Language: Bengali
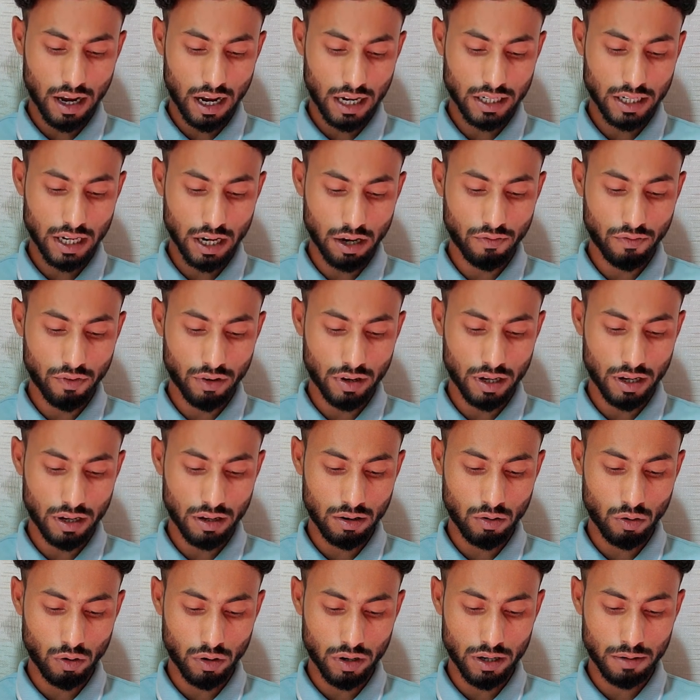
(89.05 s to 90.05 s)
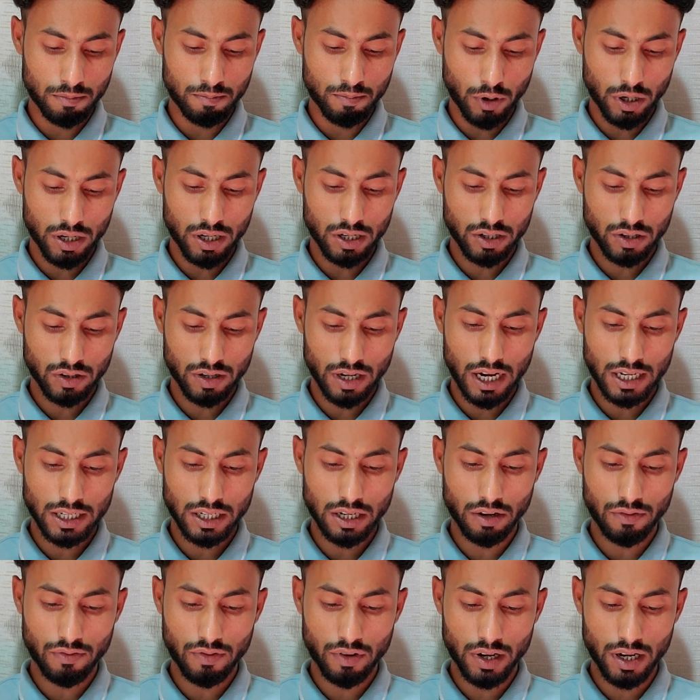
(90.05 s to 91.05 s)
আসার পরে লগ ইন প্রোটেকশন
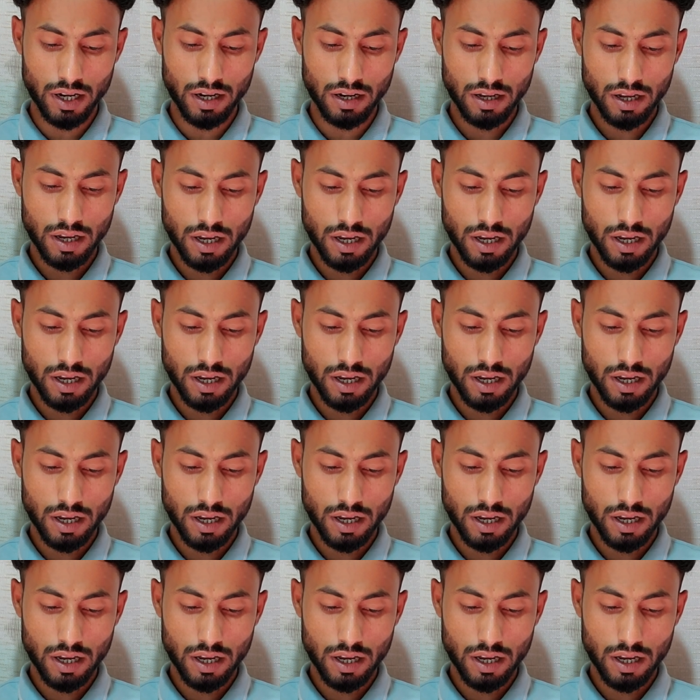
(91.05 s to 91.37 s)
আসার পরে